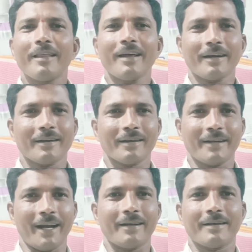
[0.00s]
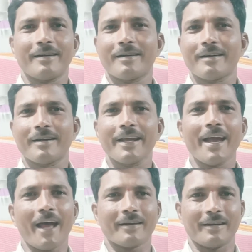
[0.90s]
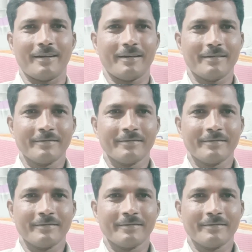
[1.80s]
లేదా టెట్ టీఆర్టీ